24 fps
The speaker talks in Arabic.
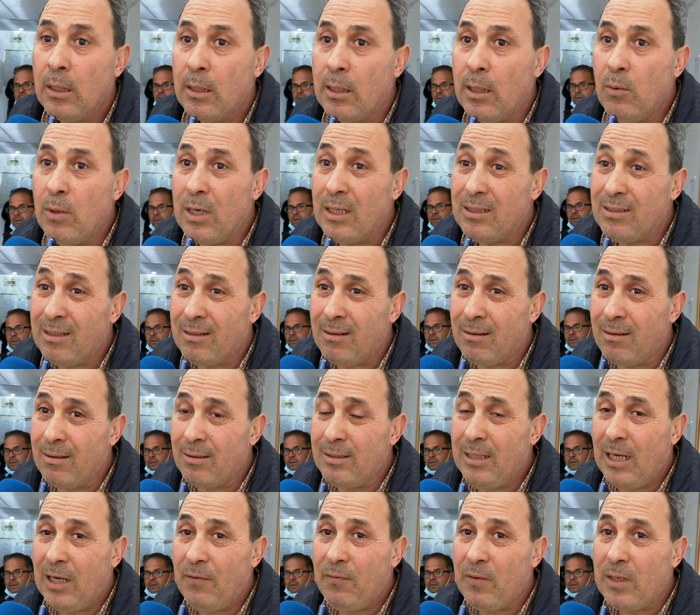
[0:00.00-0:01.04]
خاطر
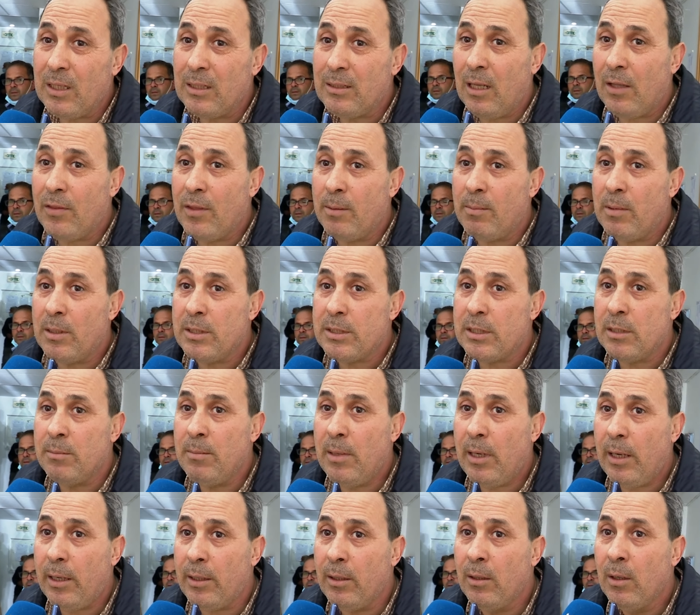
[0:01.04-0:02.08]
تعرف قطاع الضمان
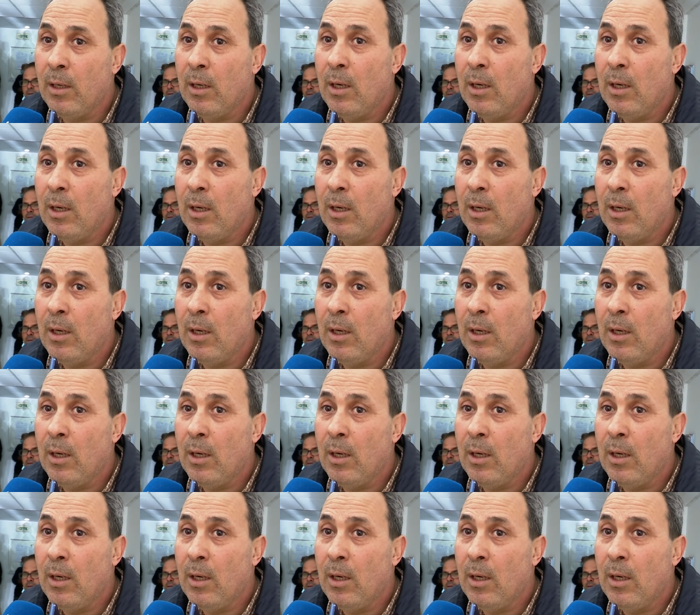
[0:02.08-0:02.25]
الاجتماعي